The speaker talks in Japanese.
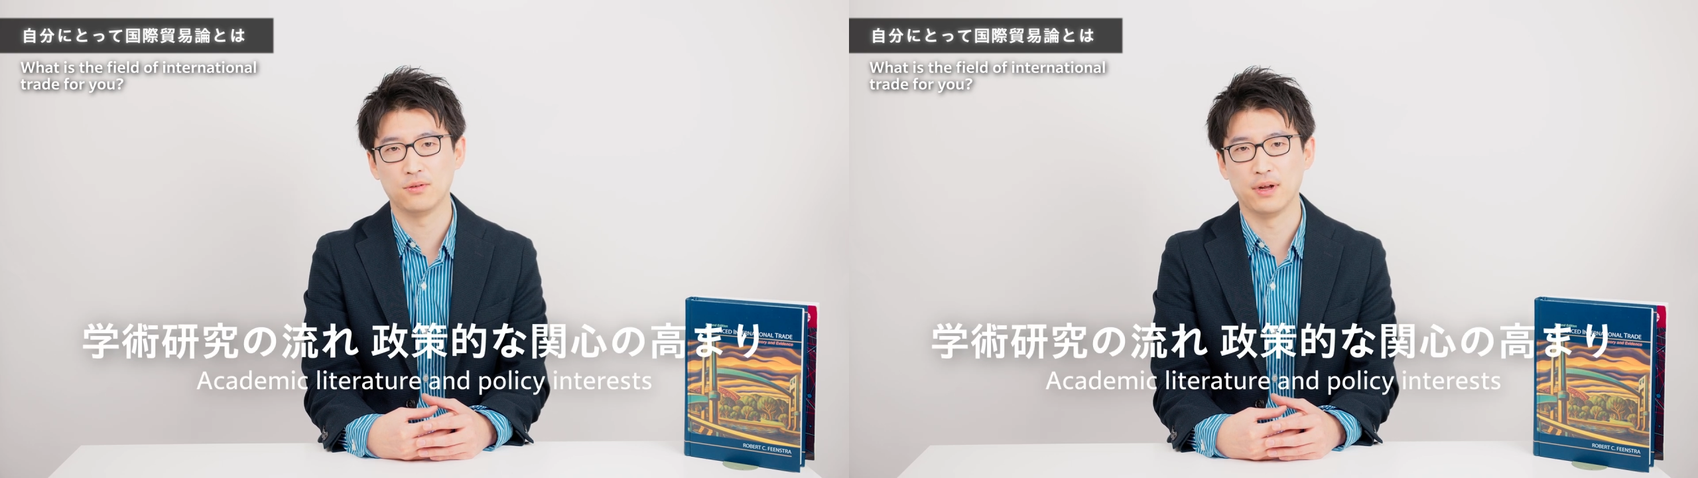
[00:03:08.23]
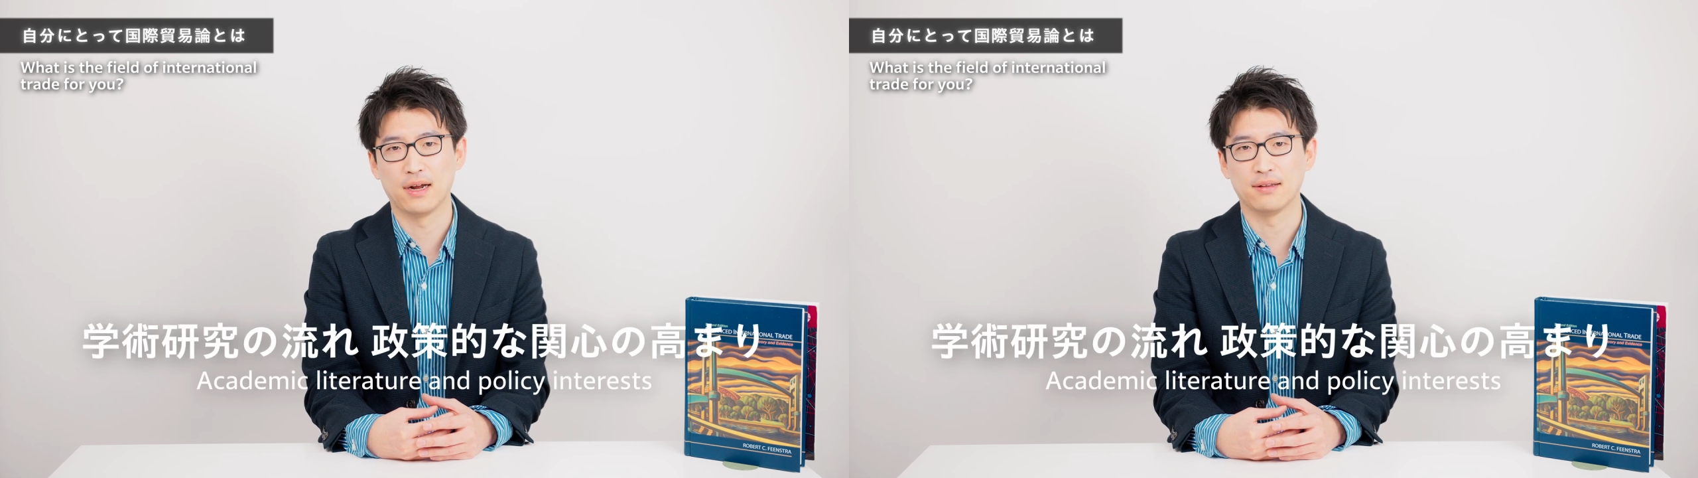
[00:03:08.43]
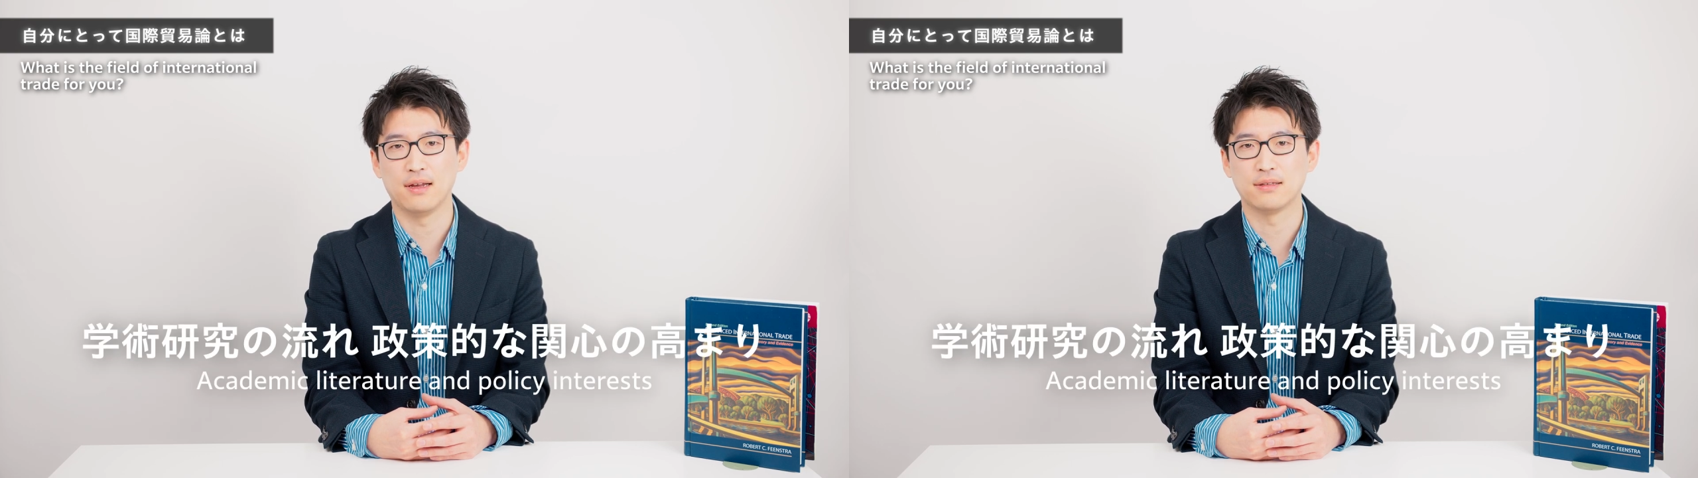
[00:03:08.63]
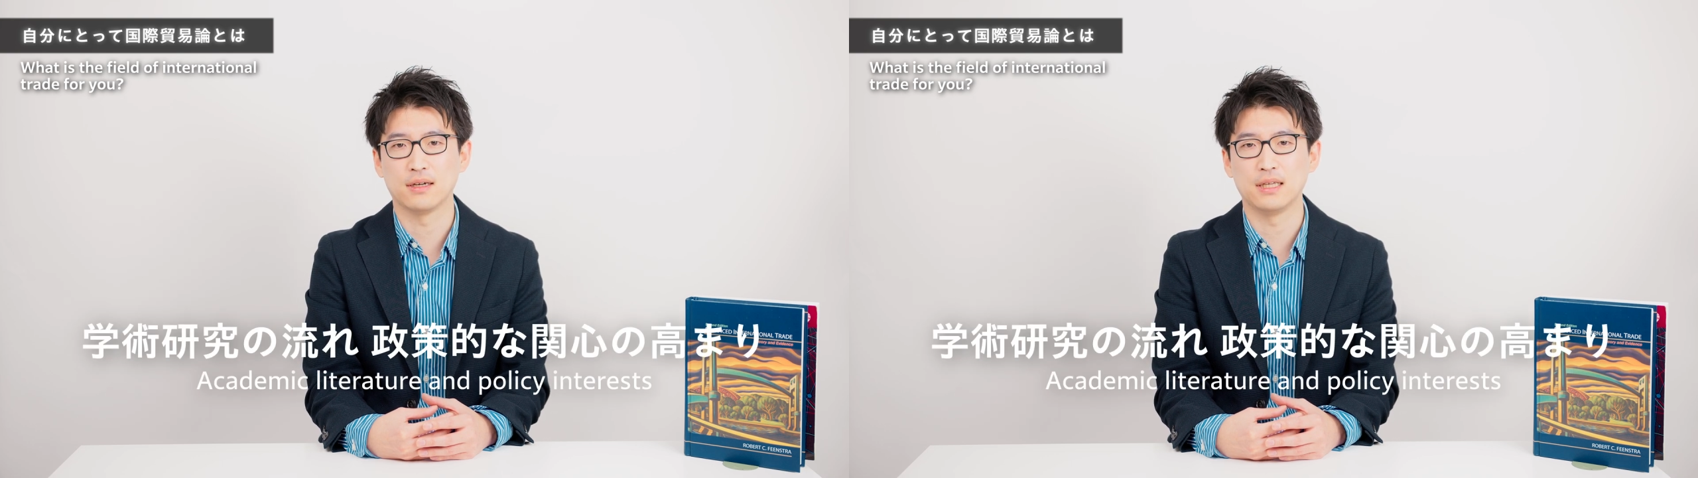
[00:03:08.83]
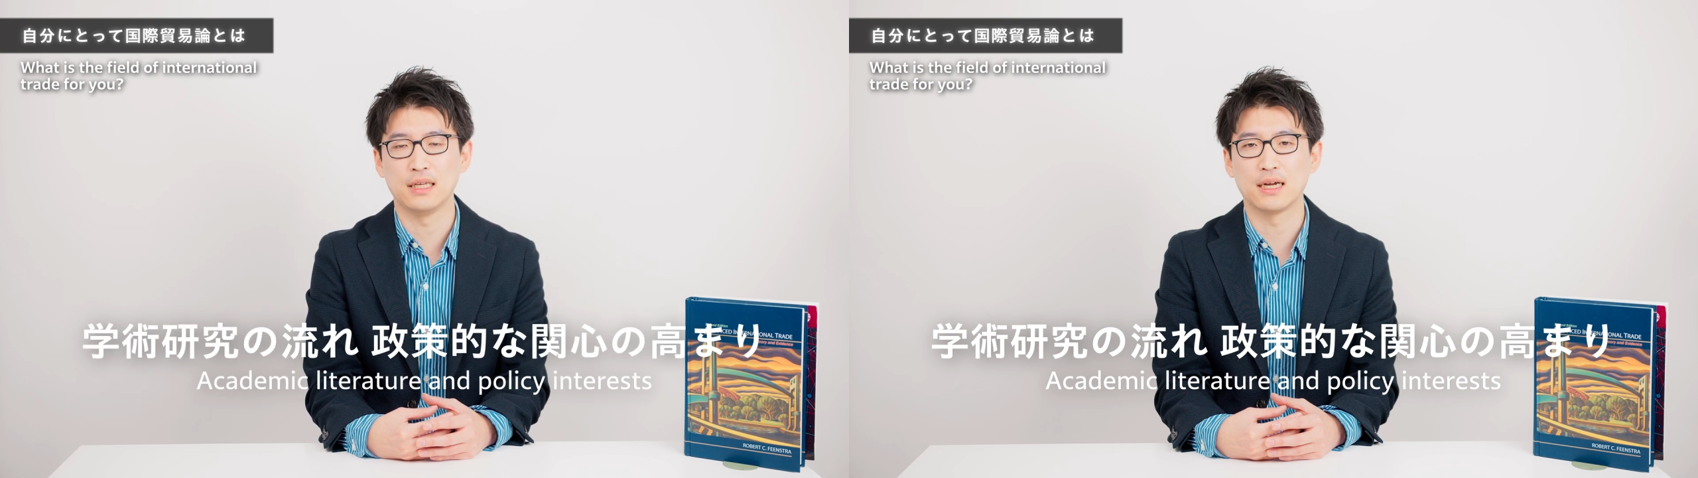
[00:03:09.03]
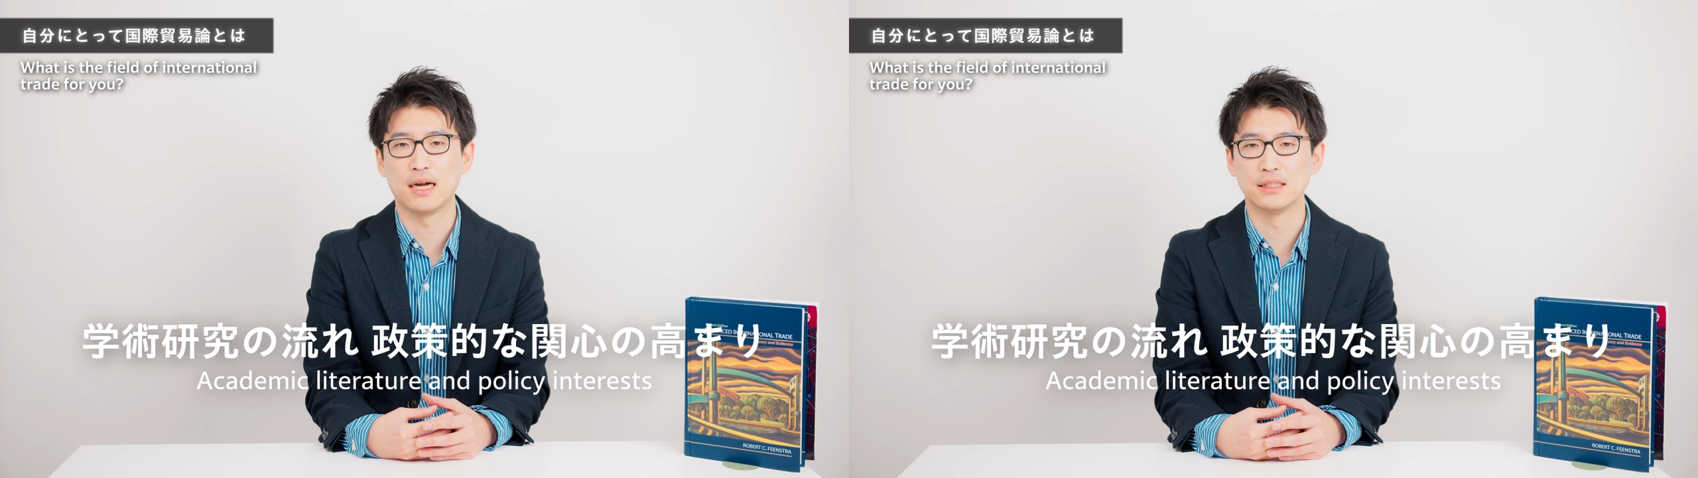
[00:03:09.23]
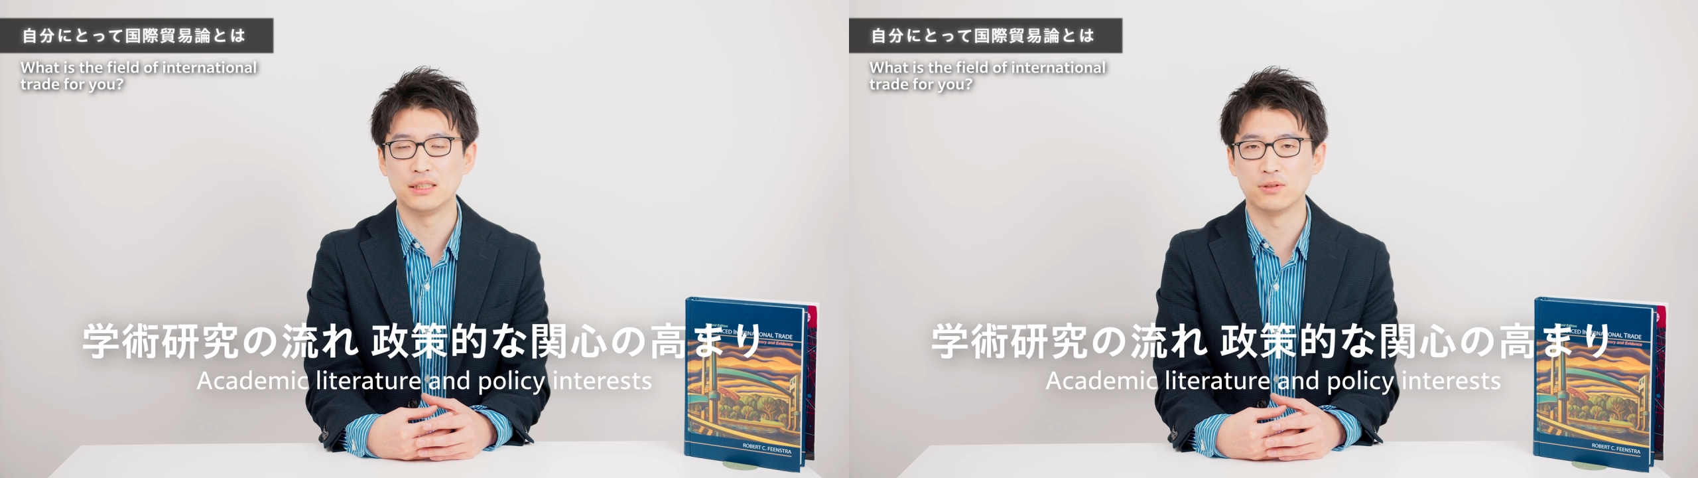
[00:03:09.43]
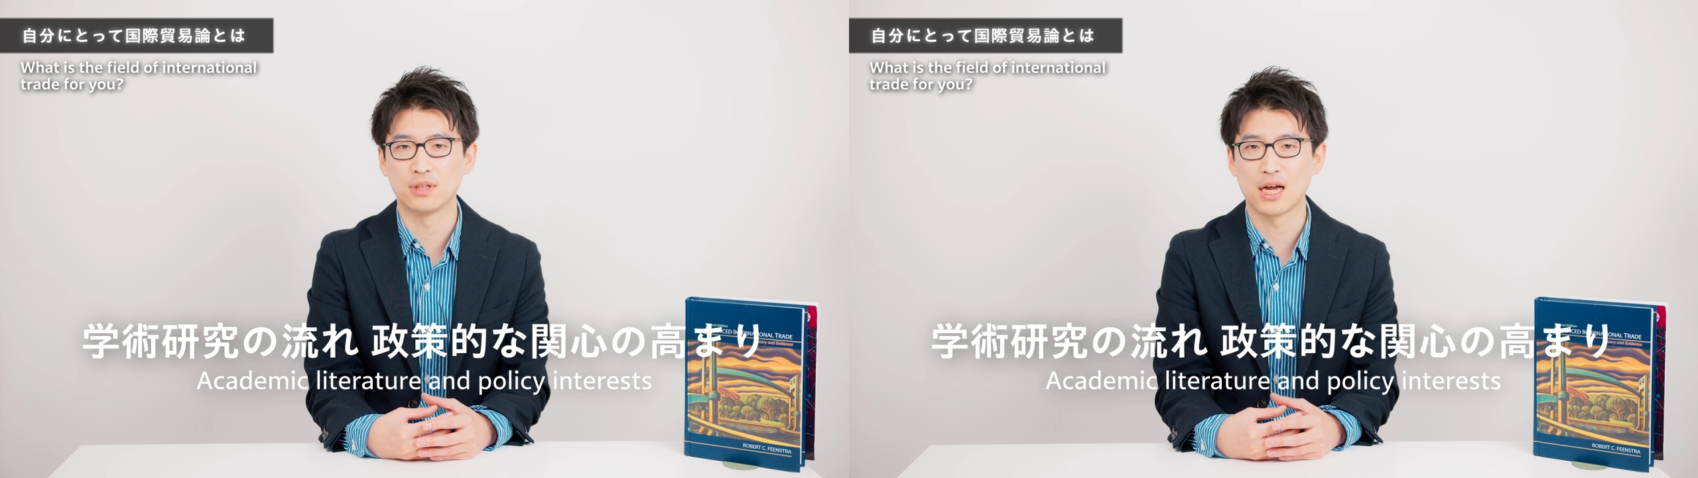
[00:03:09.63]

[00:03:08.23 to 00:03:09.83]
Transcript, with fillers: それから政策的な関心の